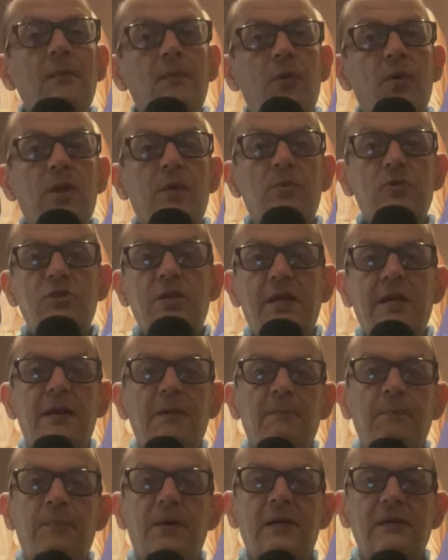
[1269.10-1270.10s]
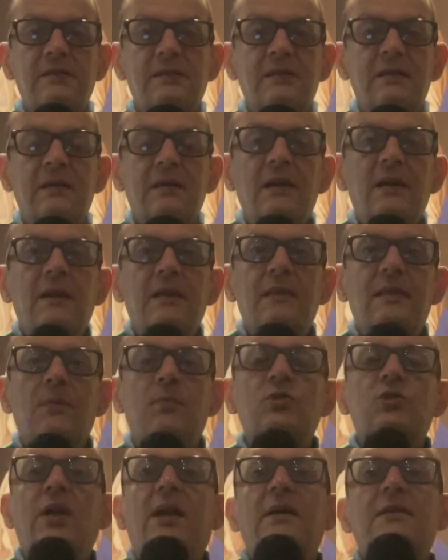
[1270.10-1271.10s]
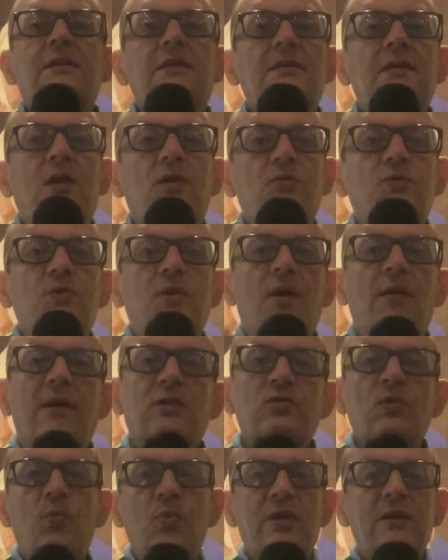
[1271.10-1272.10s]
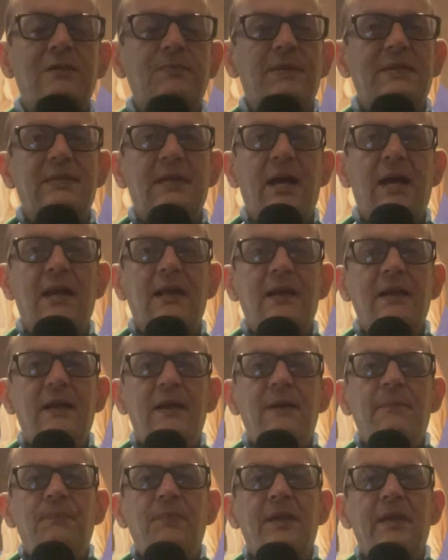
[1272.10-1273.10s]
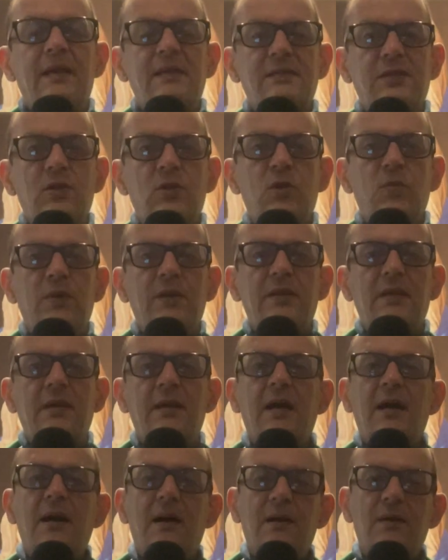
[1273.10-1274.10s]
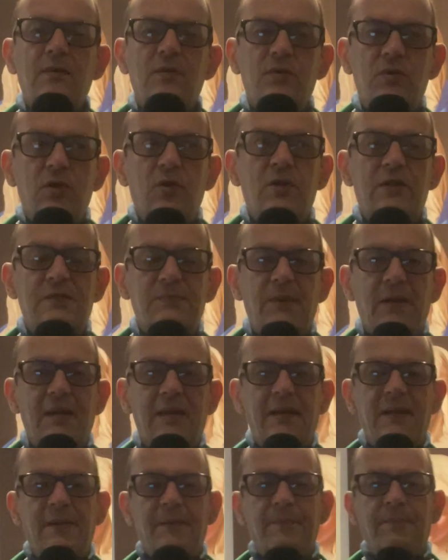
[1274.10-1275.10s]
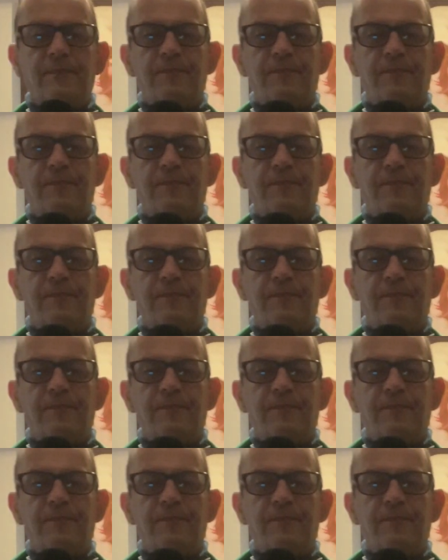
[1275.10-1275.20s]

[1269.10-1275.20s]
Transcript: Podemos seguir en paz. Demos gracias a Dios. Un abrazo muy especial. Que el Señor los bendiga. Dios les pague.